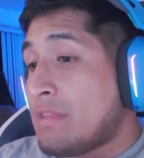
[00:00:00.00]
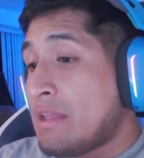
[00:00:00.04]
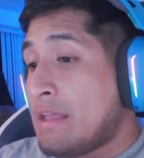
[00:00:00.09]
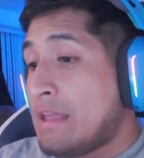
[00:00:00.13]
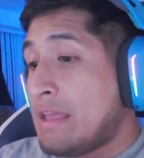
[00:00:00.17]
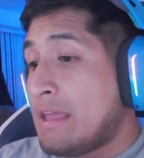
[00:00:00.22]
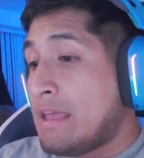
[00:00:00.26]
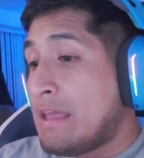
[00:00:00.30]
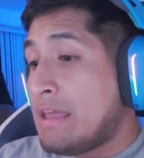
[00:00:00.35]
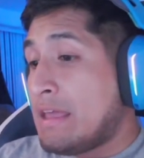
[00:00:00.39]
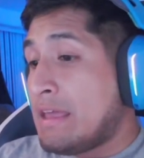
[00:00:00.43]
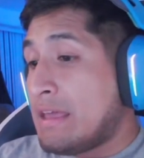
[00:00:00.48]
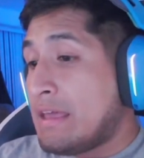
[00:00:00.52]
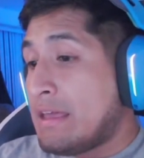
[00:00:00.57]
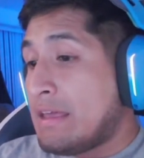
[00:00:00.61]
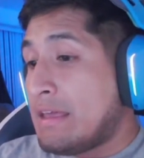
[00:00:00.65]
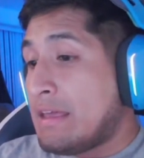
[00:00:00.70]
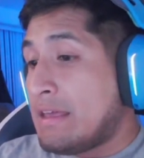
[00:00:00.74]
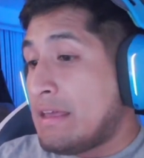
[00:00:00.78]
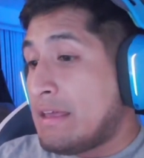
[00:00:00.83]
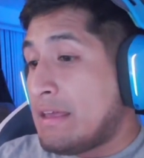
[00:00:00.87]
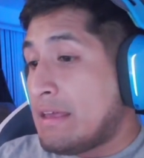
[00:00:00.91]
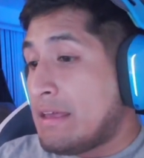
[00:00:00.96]

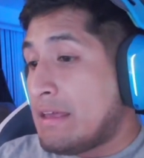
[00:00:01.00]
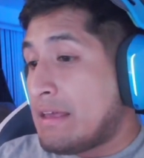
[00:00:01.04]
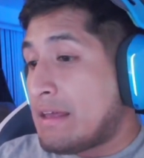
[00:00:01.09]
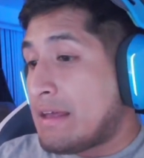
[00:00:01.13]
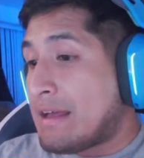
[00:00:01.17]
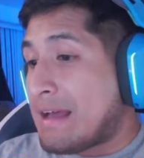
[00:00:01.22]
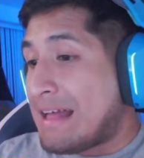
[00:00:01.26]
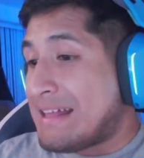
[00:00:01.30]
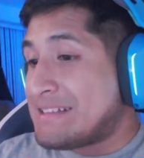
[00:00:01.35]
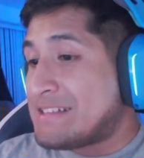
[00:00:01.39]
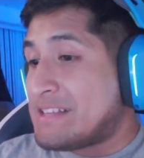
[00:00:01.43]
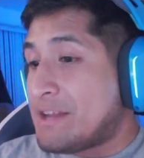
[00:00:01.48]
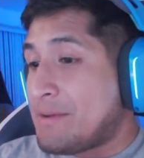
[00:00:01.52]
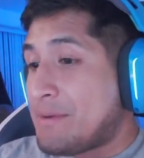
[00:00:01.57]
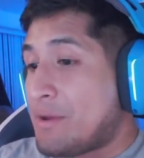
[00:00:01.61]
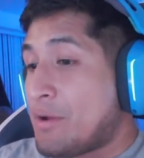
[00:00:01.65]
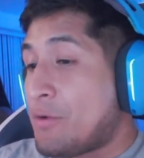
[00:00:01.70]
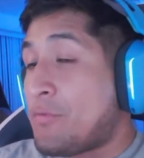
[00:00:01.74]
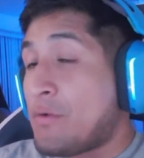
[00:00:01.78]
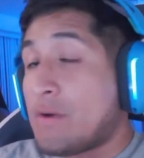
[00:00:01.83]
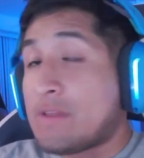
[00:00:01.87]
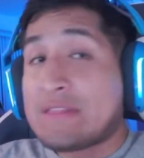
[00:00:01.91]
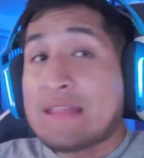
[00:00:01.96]
y
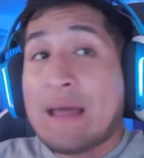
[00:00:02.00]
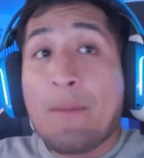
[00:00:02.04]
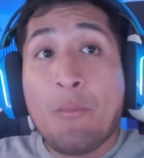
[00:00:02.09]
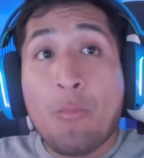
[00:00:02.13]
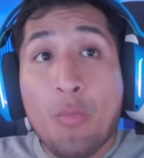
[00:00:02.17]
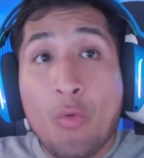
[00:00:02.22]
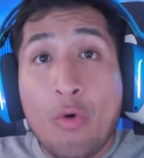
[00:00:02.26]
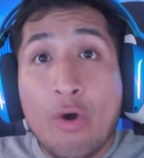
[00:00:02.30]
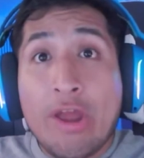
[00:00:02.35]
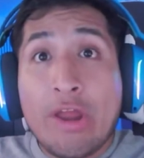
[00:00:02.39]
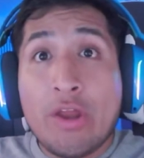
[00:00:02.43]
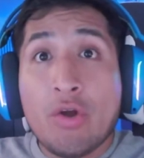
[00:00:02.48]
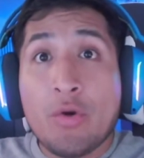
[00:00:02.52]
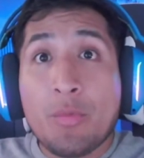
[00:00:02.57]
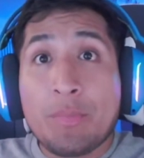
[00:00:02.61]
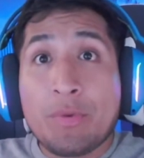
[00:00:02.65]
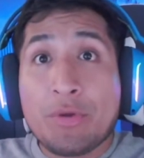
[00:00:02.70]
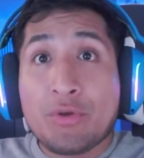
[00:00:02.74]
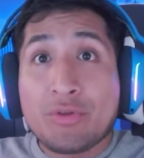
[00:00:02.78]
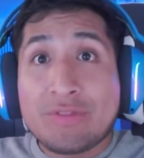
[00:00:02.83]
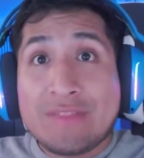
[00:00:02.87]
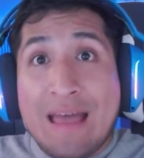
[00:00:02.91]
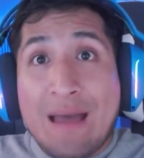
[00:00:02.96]
Cancerbero fue tan bueno,
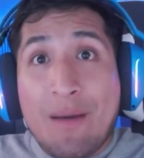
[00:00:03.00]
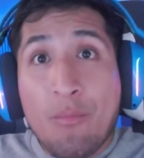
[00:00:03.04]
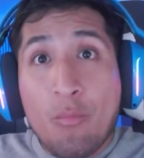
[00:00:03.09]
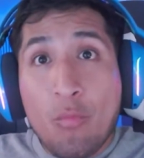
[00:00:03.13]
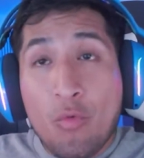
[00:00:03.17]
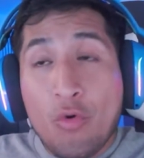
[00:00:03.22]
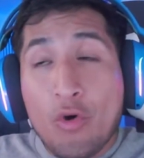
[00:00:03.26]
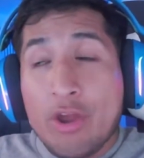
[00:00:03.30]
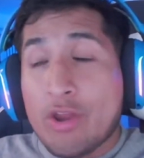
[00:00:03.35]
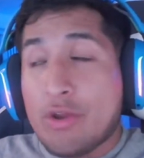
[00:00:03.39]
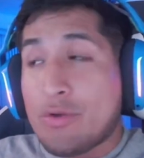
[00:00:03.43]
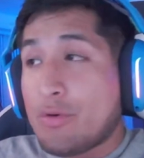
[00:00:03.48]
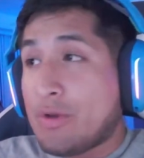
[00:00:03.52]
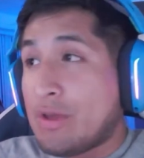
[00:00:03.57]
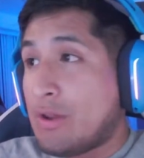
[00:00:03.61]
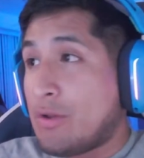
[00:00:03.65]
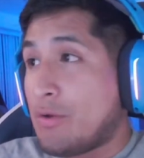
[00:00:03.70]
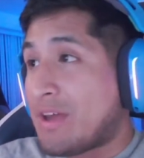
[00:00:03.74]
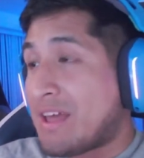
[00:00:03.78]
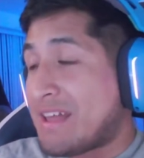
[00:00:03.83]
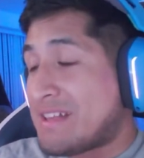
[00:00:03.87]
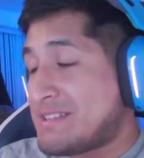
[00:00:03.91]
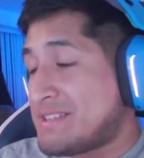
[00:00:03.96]
pero tan bueno en
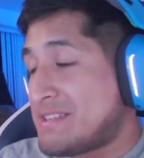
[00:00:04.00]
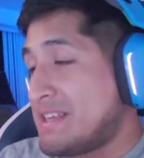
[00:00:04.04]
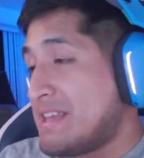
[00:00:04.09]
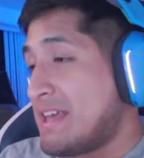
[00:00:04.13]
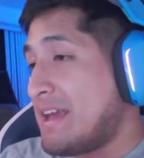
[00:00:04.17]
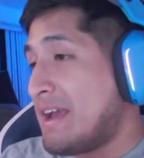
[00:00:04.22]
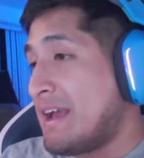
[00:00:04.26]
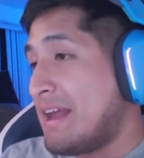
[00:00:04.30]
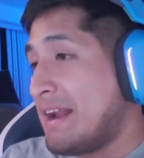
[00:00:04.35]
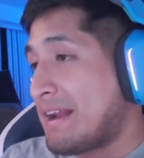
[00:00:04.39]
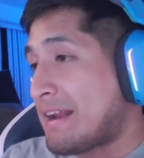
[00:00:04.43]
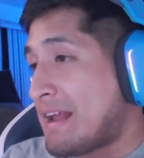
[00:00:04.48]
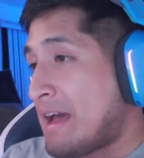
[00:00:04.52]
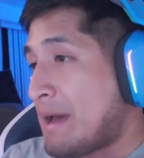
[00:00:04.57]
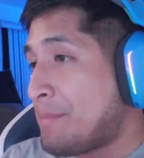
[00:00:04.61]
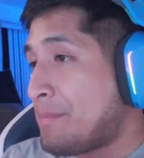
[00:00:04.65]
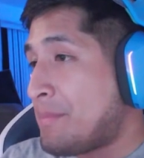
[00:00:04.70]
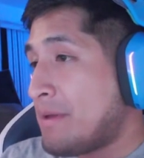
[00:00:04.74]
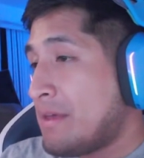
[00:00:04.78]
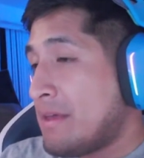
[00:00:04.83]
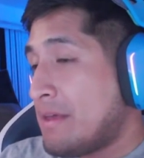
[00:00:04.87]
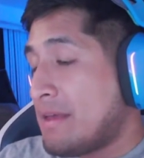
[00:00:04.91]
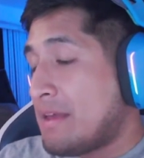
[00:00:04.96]
lo que hacía en el
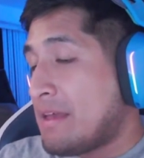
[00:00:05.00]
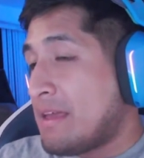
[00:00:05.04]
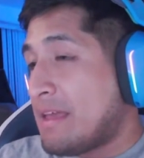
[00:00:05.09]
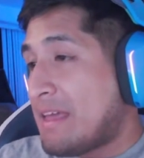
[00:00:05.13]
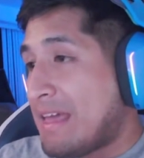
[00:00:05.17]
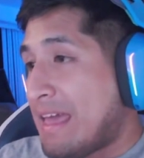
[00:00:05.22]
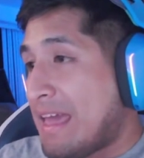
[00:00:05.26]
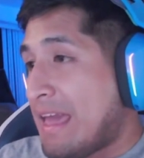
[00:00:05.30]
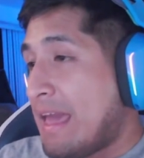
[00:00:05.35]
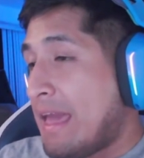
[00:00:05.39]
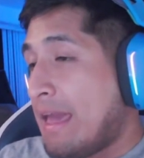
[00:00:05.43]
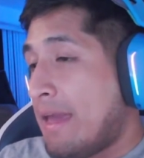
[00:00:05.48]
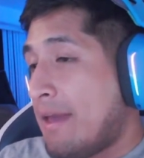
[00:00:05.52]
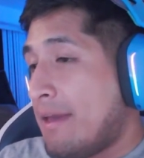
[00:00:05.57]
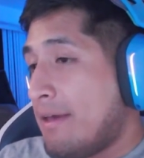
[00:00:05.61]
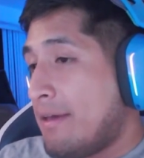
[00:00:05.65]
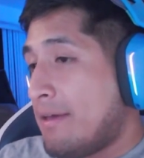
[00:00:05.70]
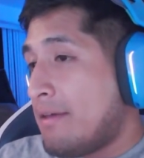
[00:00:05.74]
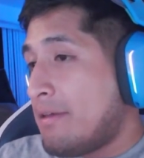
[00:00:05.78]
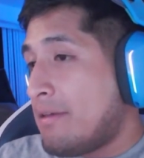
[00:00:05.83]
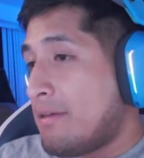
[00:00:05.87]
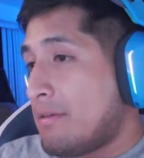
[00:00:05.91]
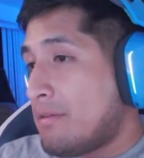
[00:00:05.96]
rap, que
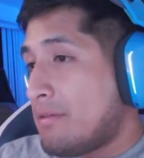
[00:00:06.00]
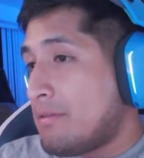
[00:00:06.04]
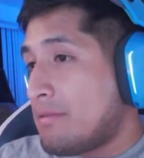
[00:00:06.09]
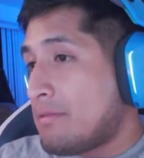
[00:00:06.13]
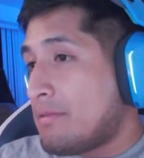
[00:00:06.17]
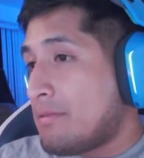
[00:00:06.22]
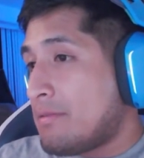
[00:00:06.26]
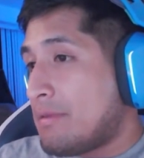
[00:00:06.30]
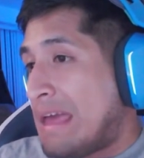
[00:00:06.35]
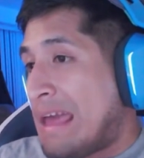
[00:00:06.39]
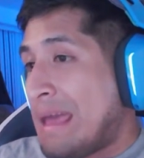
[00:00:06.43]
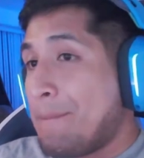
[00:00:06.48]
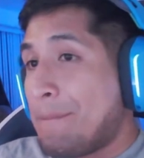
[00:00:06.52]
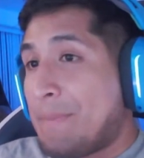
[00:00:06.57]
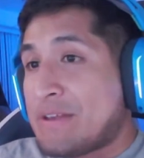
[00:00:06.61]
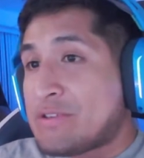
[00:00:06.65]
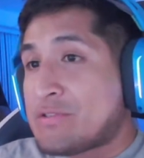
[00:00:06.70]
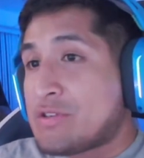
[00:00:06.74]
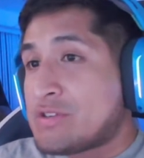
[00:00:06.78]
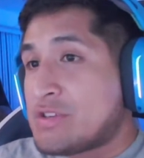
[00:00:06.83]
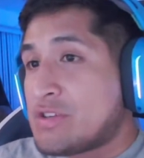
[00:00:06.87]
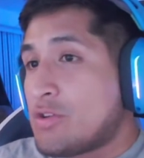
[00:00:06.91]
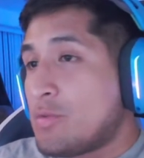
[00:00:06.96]

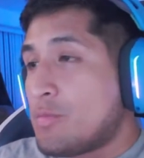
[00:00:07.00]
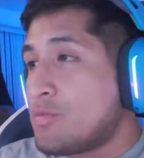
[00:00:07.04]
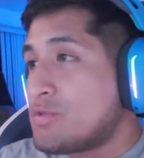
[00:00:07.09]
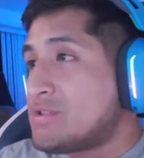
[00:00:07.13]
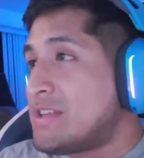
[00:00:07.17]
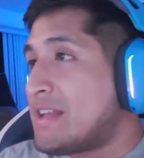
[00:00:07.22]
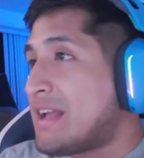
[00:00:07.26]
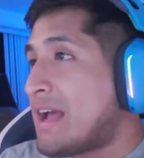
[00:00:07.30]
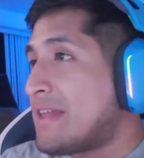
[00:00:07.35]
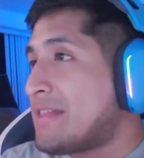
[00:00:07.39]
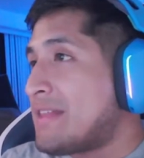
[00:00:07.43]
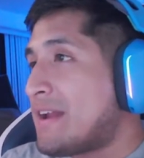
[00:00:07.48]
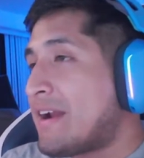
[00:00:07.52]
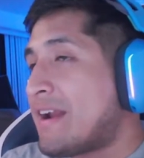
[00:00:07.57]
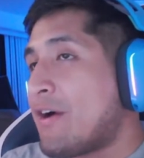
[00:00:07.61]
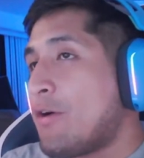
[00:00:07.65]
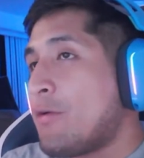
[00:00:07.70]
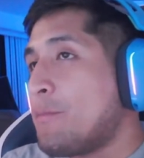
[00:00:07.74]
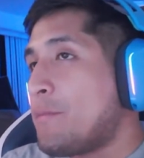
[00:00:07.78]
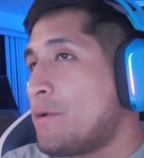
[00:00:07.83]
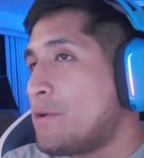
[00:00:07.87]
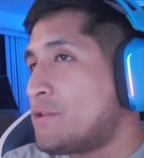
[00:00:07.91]
empezó haciendo música underground, pero